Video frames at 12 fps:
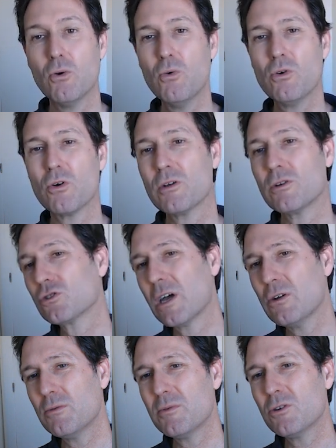uno de los
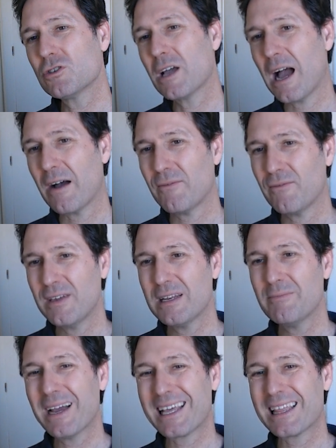alumnos
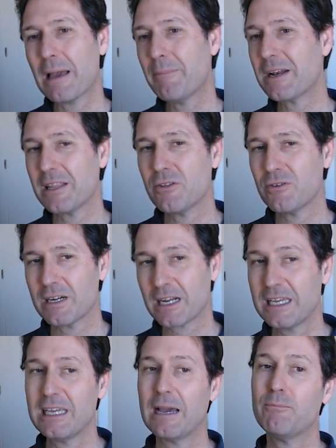afirma que se ha perdido
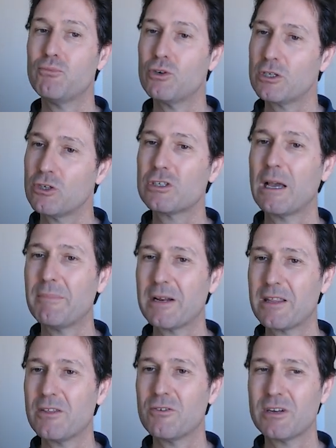energía. Pues no se ha
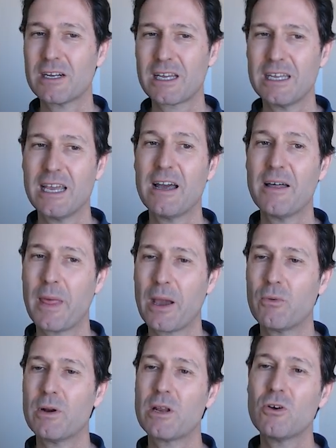perdido energía, ¿de
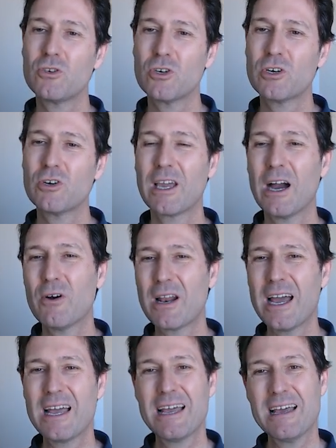acuerdo? Yo creo que
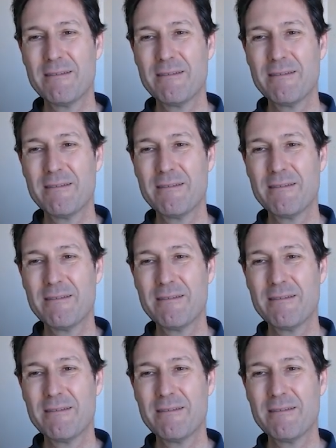ahora